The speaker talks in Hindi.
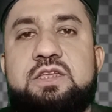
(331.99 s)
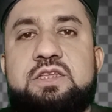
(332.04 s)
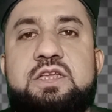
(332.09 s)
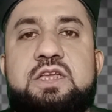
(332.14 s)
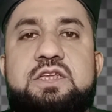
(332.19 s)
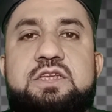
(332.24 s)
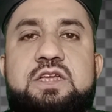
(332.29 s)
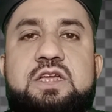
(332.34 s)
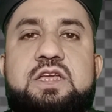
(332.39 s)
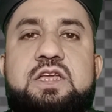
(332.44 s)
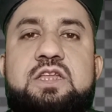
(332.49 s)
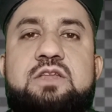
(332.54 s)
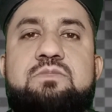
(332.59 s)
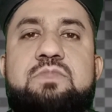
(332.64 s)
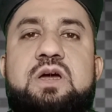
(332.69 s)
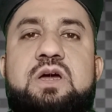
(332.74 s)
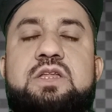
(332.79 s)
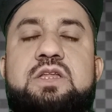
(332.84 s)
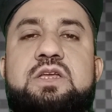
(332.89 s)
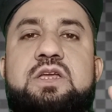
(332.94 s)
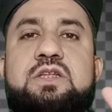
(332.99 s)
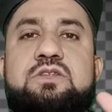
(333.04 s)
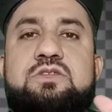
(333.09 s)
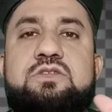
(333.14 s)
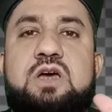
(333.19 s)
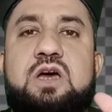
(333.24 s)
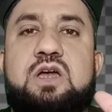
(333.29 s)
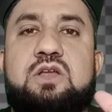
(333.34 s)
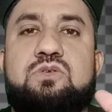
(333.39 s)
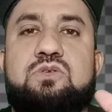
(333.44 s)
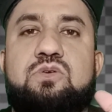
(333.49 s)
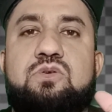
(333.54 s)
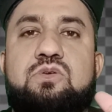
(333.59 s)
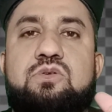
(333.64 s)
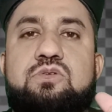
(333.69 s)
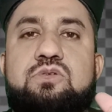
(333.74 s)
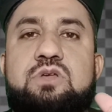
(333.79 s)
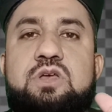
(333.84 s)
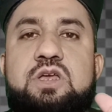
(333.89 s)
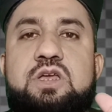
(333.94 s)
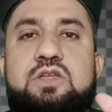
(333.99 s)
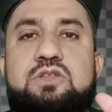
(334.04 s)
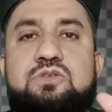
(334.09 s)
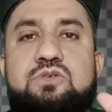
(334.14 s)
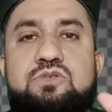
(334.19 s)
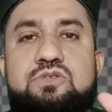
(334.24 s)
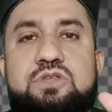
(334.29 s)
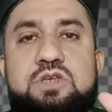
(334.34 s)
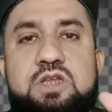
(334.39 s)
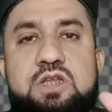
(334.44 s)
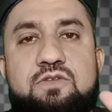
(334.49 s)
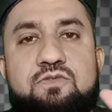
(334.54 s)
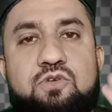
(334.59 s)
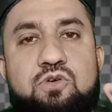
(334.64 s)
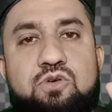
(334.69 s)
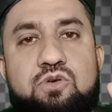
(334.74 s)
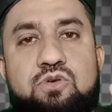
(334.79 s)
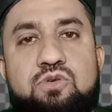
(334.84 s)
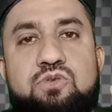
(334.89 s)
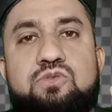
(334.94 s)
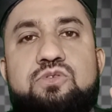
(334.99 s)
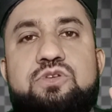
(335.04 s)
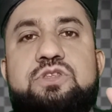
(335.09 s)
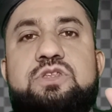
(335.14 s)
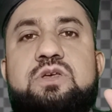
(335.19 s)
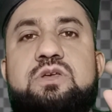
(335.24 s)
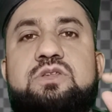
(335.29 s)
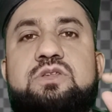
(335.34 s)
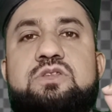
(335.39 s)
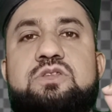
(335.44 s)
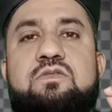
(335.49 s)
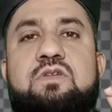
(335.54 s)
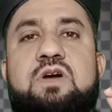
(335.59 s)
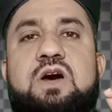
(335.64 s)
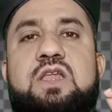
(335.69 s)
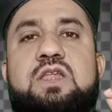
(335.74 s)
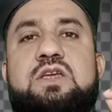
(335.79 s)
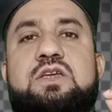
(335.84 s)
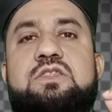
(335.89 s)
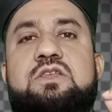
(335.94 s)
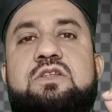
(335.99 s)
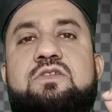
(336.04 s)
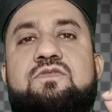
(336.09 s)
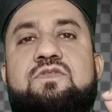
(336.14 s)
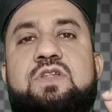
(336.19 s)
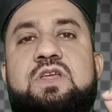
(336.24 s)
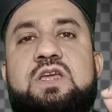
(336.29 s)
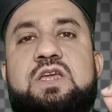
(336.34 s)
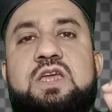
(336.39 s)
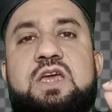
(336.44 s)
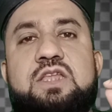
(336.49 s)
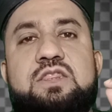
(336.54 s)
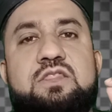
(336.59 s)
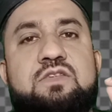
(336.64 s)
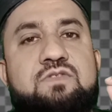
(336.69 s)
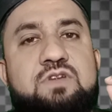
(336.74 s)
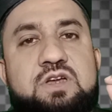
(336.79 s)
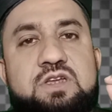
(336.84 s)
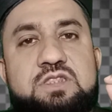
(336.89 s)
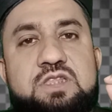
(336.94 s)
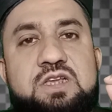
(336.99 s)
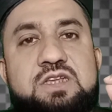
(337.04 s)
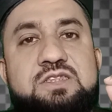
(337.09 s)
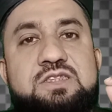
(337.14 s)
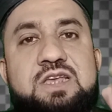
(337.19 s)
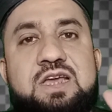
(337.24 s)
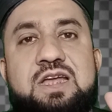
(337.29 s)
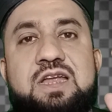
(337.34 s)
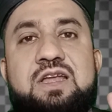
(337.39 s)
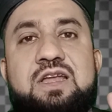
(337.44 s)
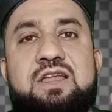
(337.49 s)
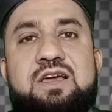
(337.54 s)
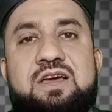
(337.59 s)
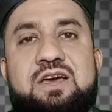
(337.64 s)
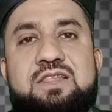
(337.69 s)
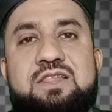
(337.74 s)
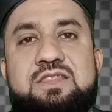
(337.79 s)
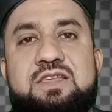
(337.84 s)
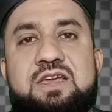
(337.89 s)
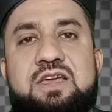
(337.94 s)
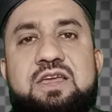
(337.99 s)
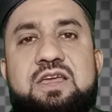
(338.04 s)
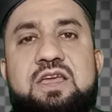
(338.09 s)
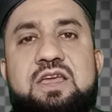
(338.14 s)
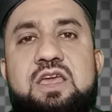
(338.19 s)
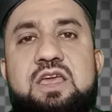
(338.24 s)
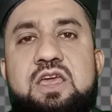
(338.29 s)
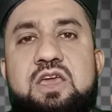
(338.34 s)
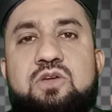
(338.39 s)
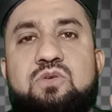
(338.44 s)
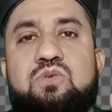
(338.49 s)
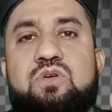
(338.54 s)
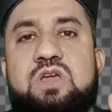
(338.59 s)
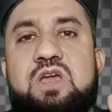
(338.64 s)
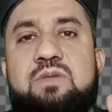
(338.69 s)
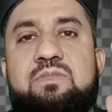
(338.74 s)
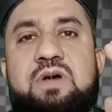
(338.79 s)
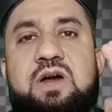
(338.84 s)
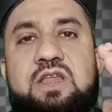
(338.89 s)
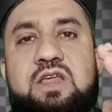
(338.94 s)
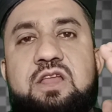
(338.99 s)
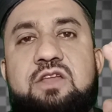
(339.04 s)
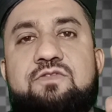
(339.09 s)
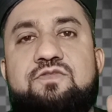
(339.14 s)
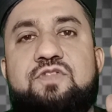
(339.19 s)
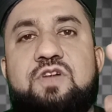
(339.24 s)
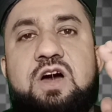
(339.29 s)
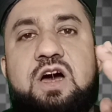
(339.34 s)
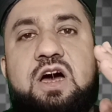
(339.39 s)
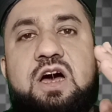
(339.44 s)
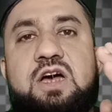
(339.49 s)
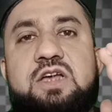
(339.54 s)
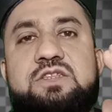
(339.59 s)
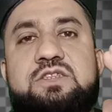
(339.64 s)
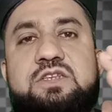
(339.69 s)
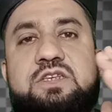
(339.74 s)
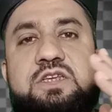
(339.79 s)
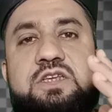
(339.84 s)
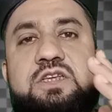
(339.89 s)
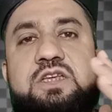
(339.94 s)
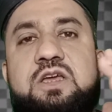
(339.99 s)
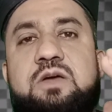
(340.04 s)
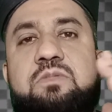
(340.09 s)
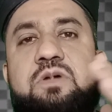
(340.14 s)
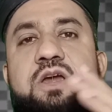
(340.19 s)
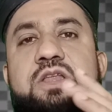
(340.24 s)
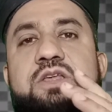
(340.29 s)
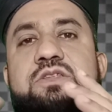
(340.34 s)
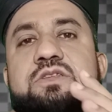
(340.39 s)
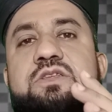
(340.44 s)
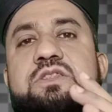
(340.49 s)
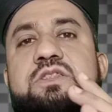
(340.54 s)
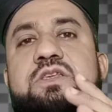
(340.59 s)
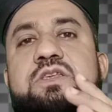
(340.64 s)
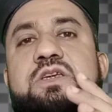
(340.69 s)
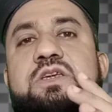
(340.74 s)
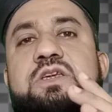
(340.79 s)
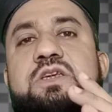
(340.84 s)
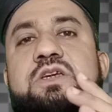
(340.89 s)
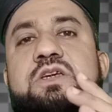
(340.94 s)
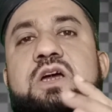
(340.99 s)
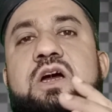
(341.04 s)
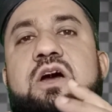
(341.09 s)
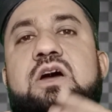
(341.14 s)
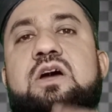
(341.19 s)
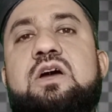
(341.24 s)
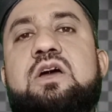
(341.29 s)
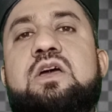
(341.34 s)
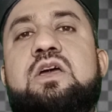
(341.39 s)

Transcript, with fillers: ये यकीन मानिए इंसान को जो उनसे ना वो रूज से जवाल की तरफ लेके आते वक्त एक सेकंड लगाता है क्योंकि हमारे अल्फाज ही हमारी ज़िंदगी का